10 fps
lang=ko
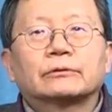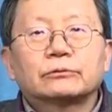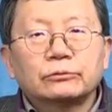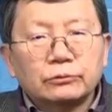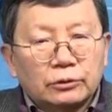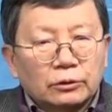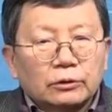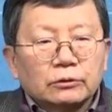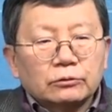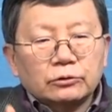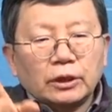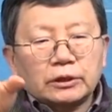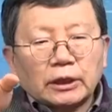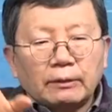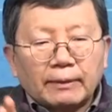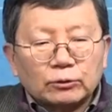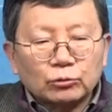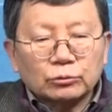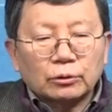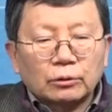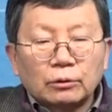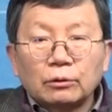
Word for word: 그, 그 데이터에 맞춰서.